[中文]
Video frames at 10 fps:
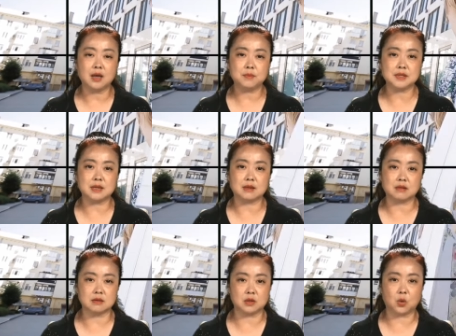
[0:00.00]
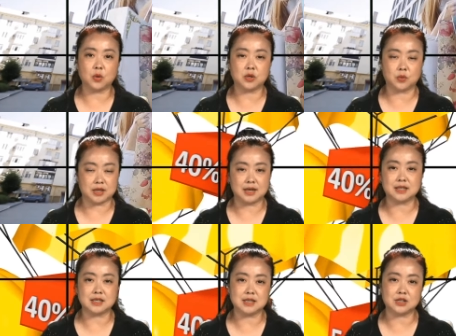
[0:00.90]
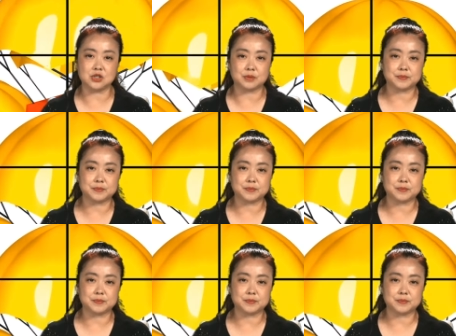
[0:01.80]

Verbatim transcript: 并且呢可能会有年龄的限制。